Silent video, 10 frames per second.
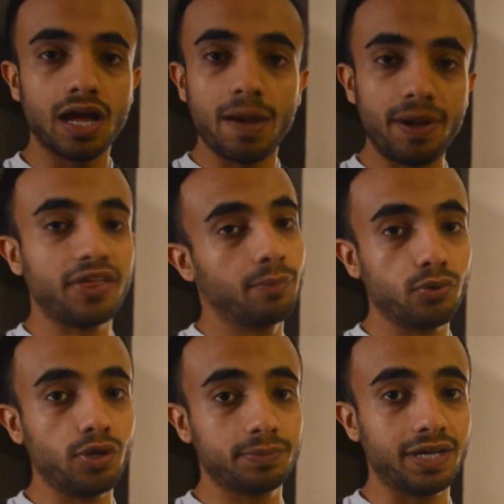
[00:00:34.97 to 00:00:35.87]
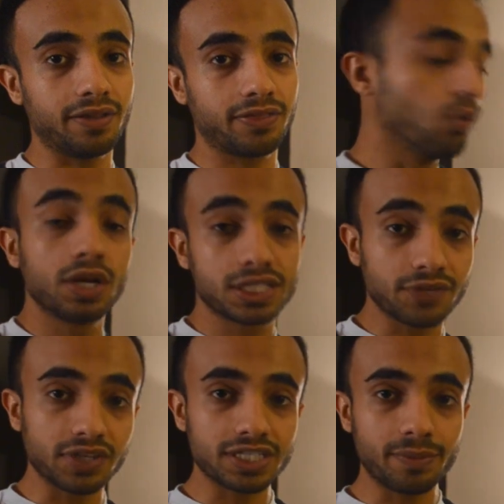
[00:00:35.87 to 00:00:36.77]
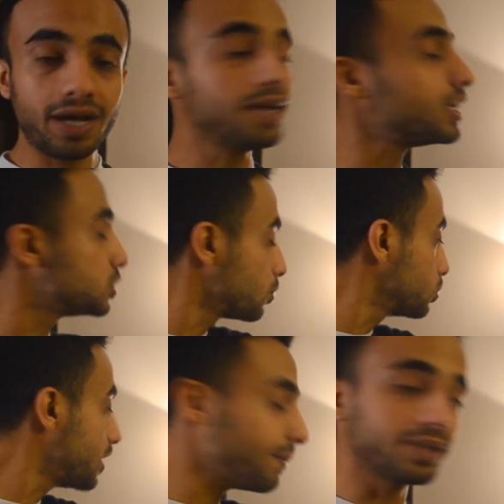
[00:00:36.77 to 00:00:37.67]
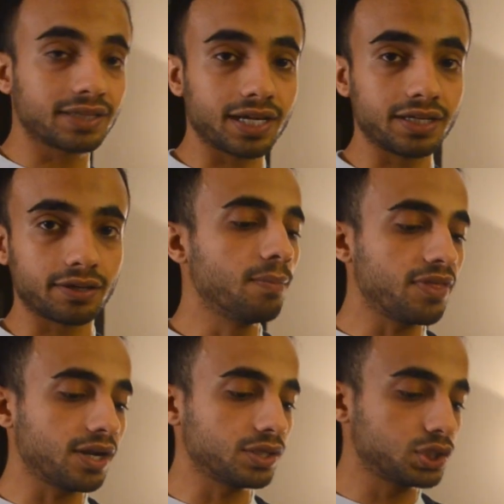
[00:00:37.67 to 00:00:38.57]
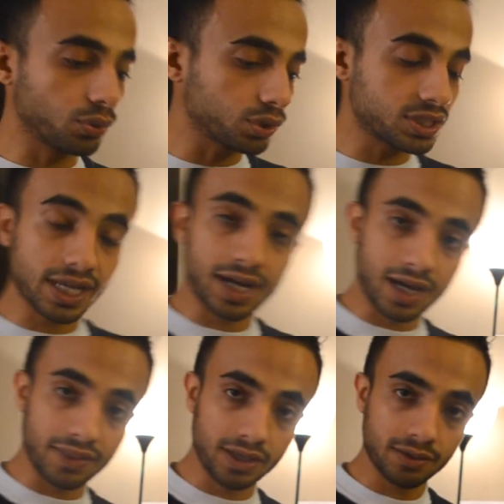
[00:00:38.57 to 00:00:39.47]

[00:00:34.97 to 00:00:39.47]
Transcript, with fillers: ابحث عن موضوع الابتعاد واللي اكتشفت يا جماعه ان الشروط دائما تتغير مثلا شروط السنه هذه